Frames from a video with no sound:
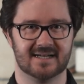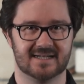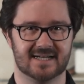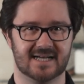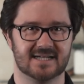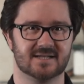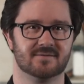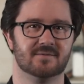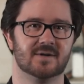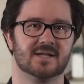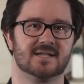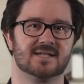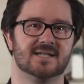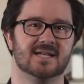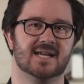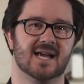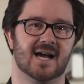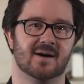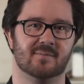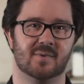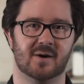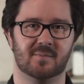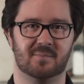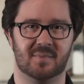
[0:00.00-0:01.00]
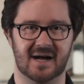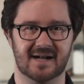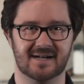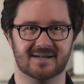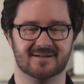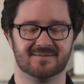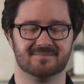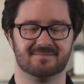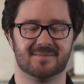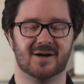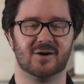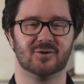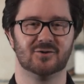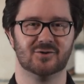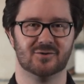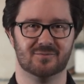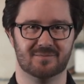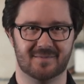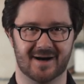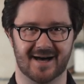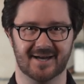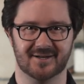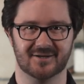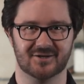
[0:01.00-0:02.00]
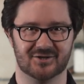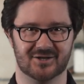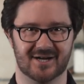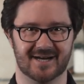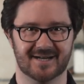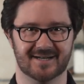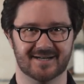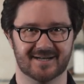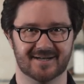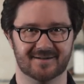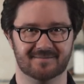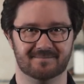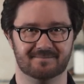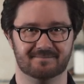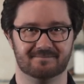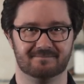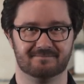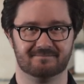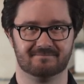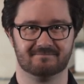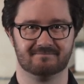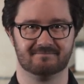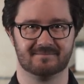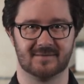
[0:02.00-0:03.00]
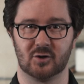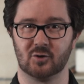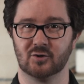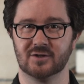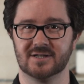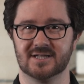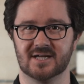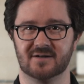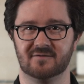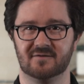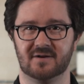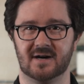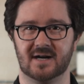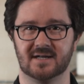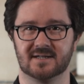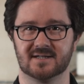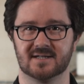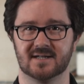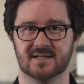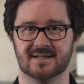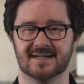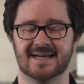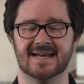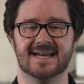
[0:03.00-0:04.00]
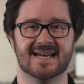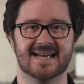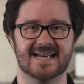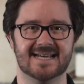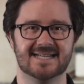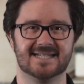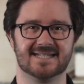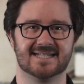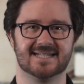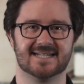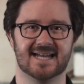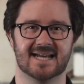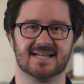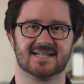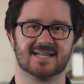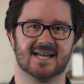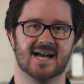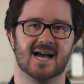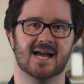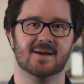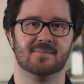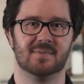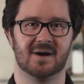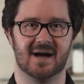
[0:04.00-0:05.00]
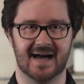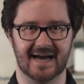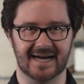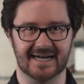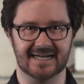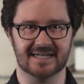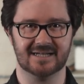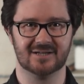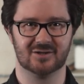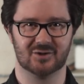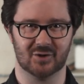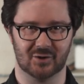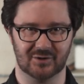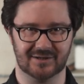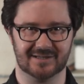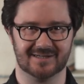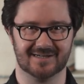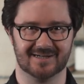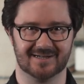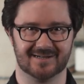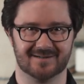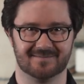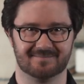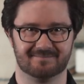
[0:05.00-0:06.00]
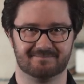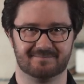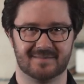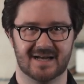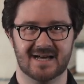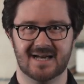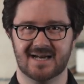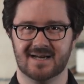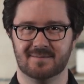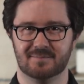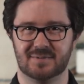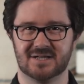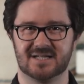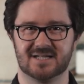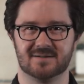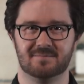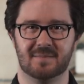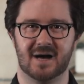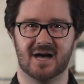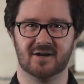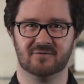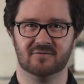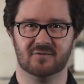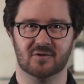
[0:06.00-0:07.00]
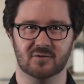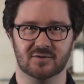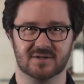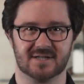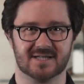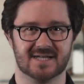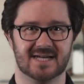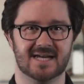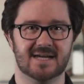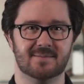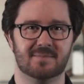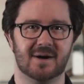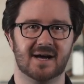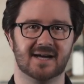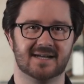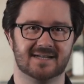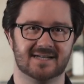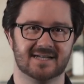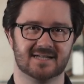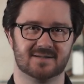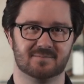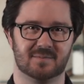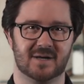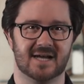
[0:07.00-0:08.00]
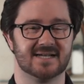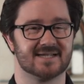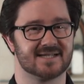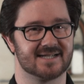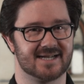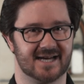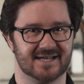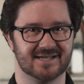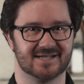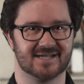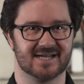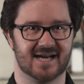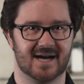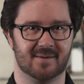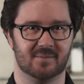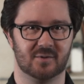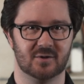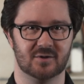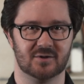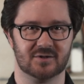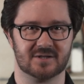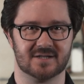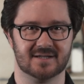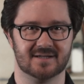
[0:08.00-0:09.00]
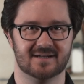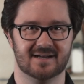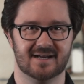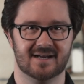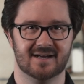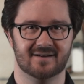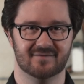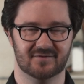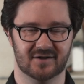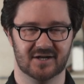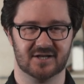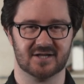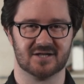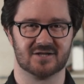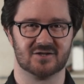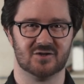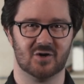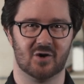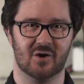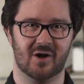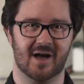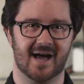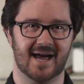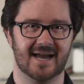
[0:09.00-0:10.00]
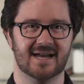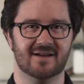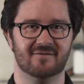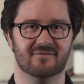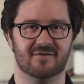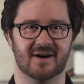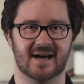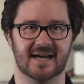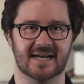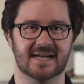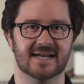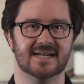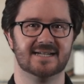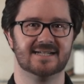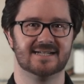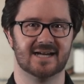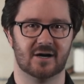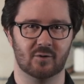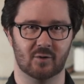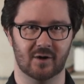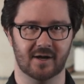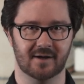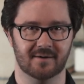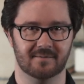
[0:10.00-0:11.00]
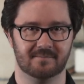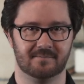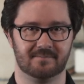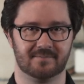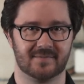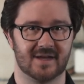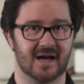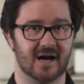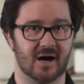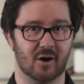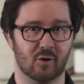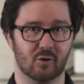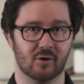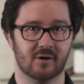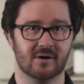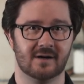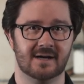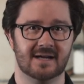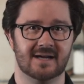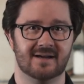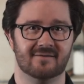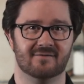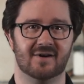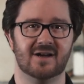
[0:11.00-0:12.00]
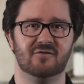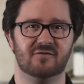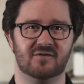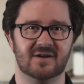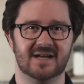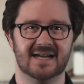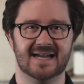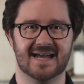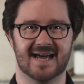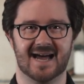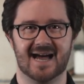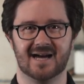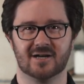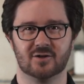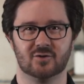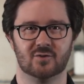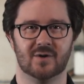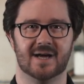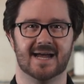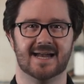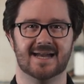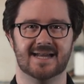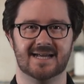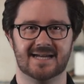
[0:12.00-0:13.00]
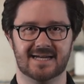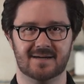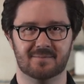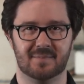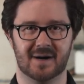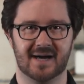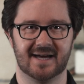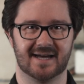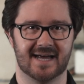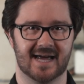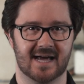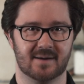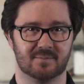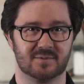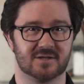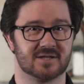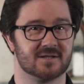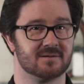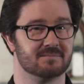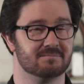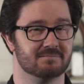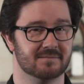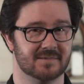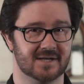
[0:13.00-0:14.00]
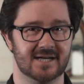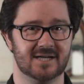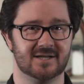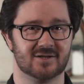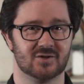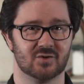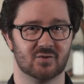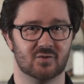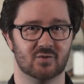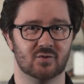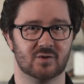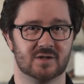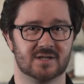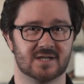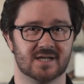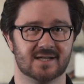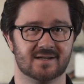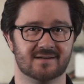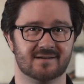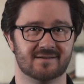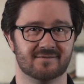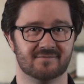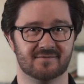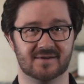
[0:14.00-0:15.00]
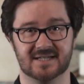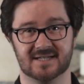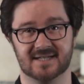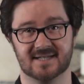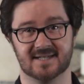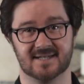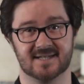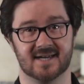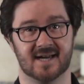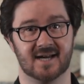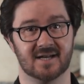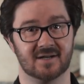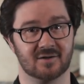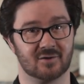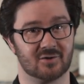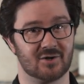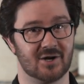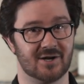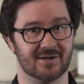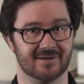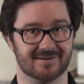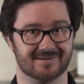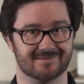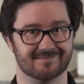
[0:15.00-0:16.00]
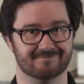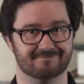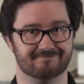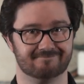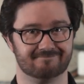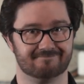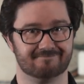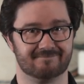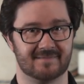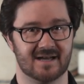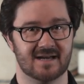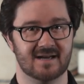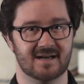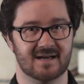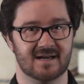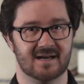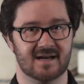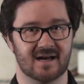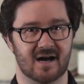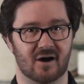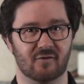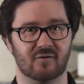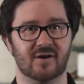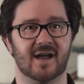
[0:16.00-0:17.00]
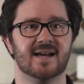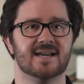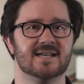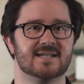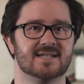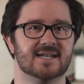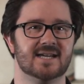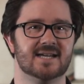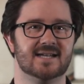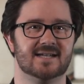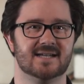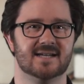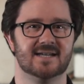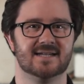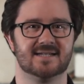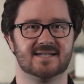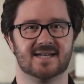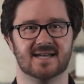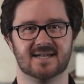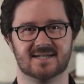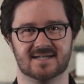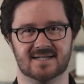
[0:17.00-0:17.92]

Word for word: Das wird sich aber bald automatisch ändern. Unser Fazit ist deshalb eindeutig. Bis Smartphones E-Bike-Displays ganz ablösen, wird es noch eine Weile dauern. Auch weil viele aktuelle E-Bike-Apps nicht so gut sind, wie sie sein könnten. Auf lange Sicht ist der